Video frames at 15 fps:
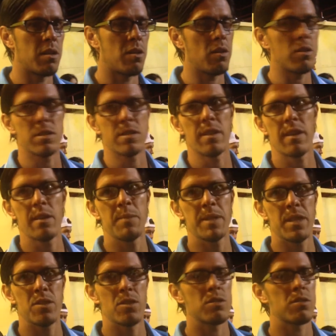No, este,
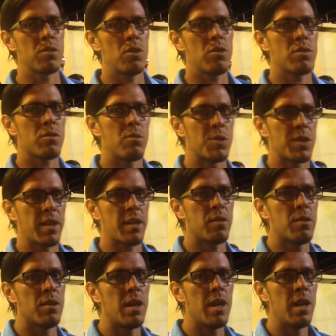realmente yo, yo, como te
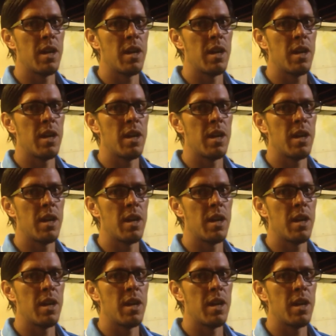digo,